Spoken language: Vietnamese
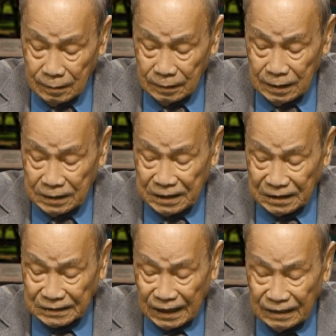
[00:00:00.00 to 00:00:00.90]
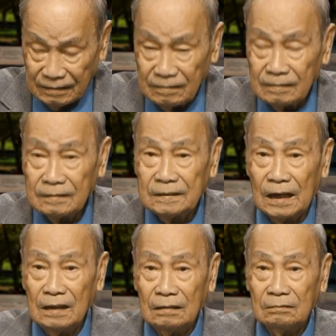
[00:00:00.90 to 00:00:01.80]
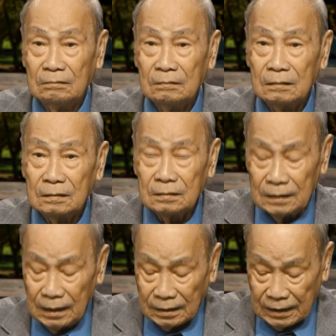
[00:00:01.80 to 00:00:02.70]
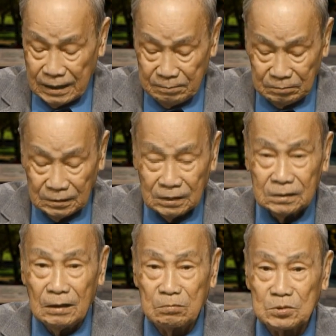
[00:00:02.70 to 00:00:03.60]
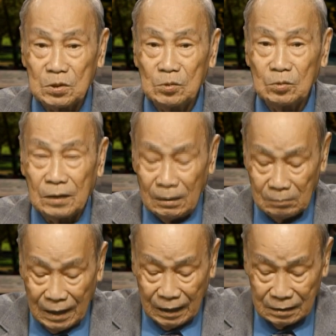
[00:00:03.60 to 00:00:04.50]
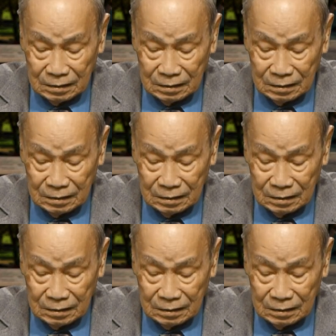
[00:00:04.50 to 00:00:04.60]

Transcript: vì chiến tranh vẫn tiết kiệm từ đồng xu các bạc,